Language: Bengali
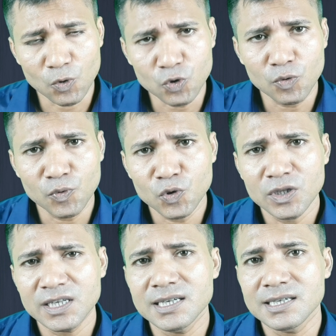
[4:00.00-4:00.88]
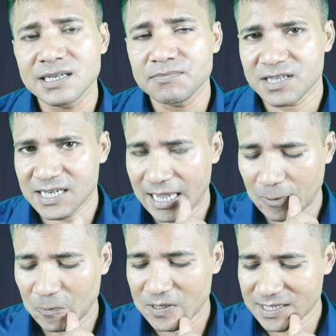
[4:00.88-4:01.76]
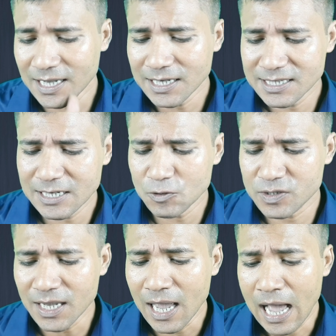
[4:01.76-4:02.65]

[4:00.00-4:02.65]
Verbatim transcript: গুরুত্বপূর্ণ তিনটি টিপস শেয়ার করেছে সেটি হচ্ছে